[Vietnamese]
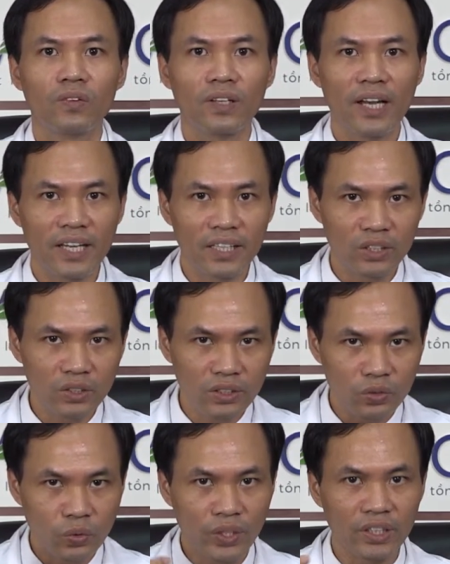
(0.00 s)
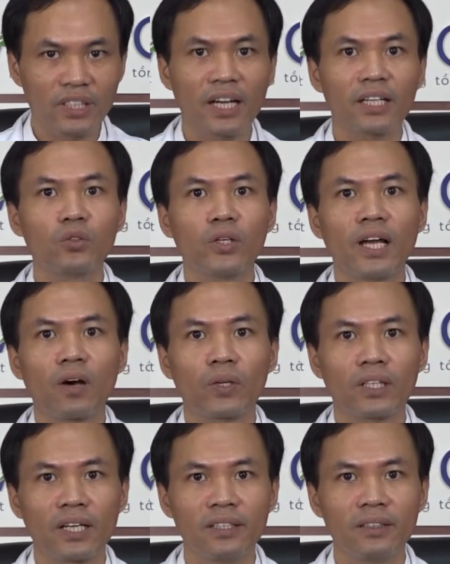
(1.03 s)
để chuyển sang cái chuyển đảo cái
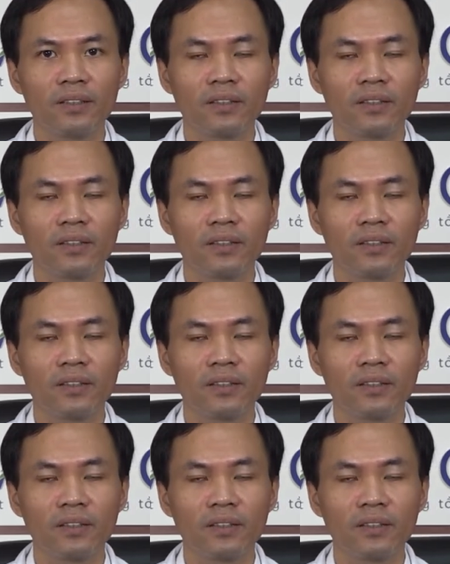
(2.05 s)
thanh.